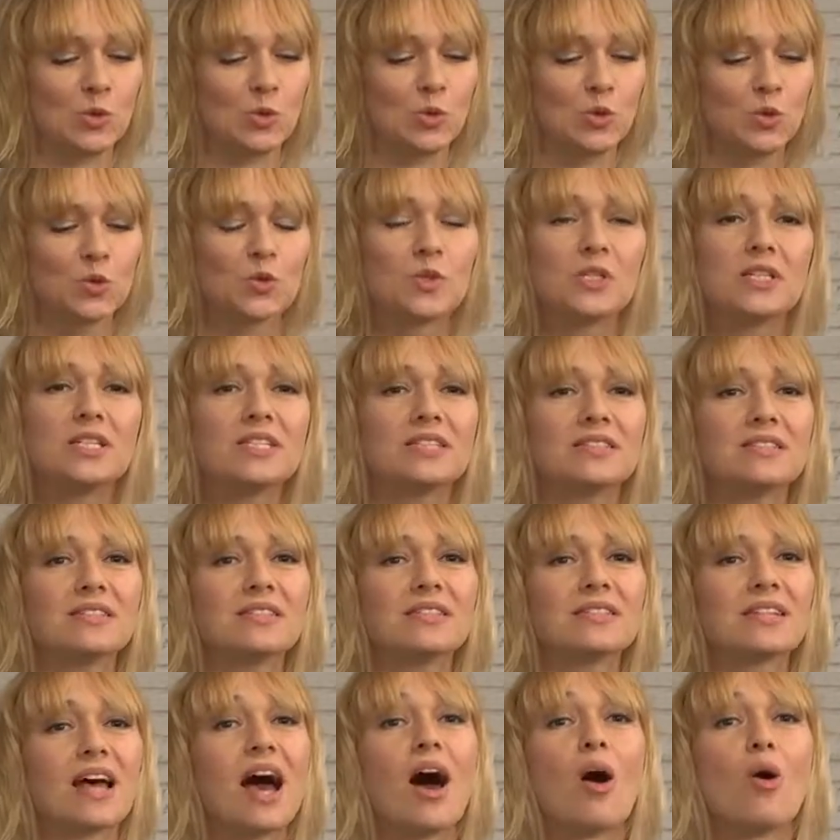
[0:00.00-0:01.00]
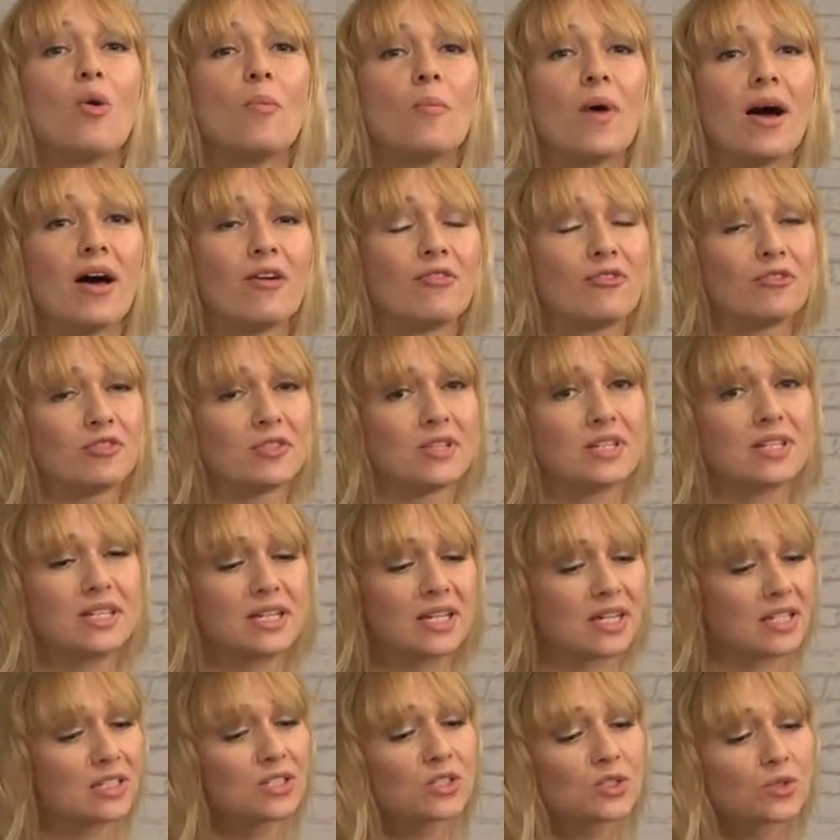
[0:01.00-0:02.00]
und zu diesen traumhaften
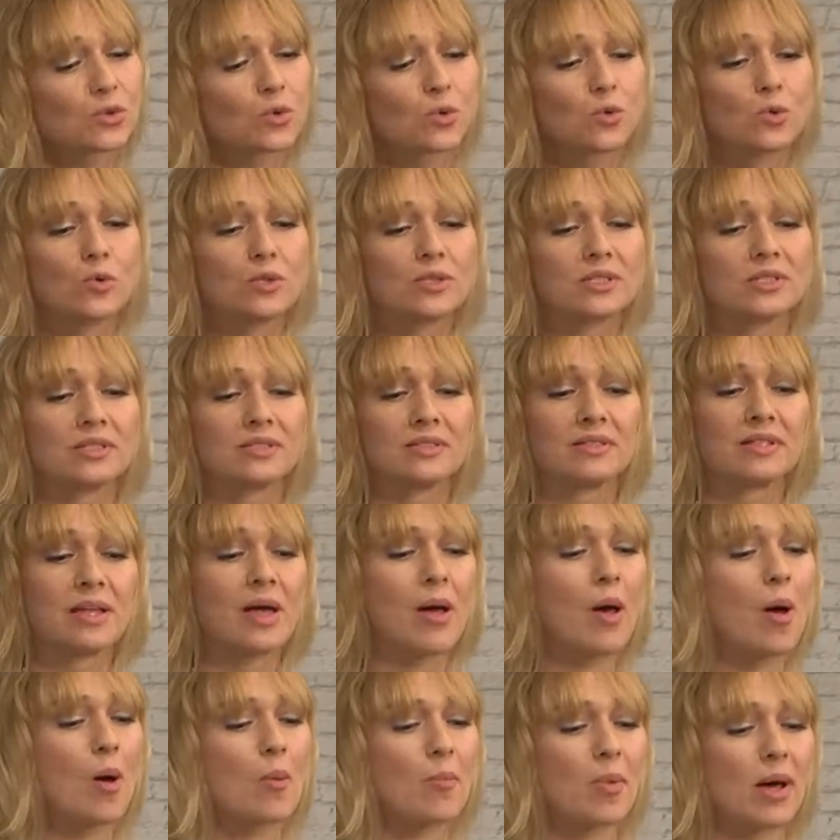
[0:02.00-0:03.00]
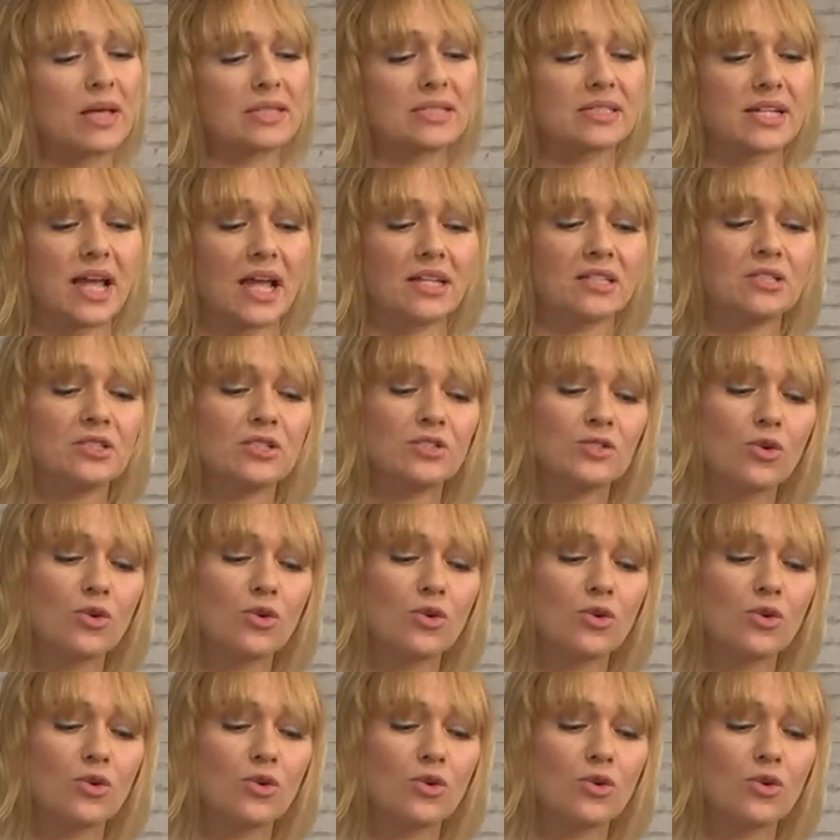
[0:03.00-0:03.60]
Christrosen passt ganz